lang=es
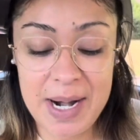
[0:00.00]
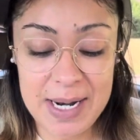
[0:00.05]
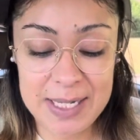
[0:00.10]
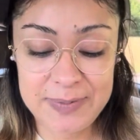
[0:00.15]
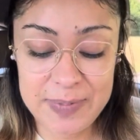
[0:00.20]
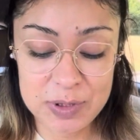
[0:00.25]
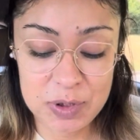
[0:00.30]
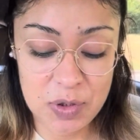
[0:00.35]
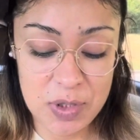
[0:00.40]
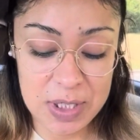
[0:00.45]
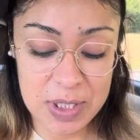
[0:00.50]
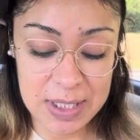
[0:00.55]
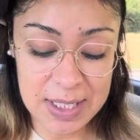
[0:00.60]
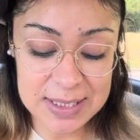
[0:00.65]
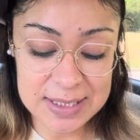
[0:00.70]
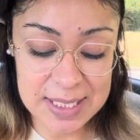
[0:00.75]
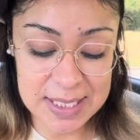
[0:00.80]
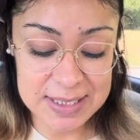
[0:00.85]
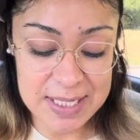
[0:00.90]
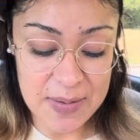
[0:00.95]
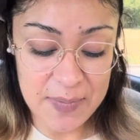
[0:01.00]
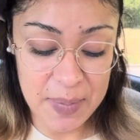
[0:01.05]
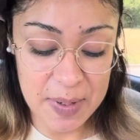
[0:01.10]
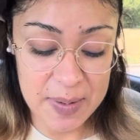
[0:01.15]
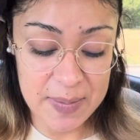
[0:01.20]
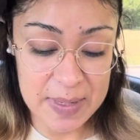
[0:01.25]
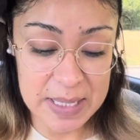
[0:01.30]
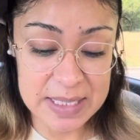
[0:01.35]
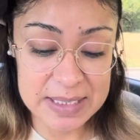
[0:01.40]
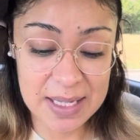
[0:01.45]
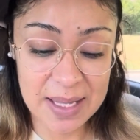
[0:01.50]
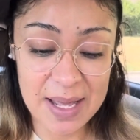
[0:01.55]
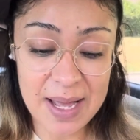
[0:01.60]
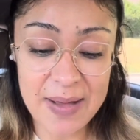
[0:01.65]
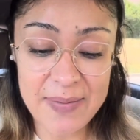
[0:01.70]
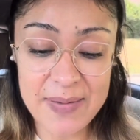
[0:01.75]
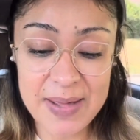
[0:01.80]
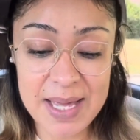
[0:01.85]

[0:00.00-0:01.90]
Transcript: las personitas que siempre me dicen, Gaby,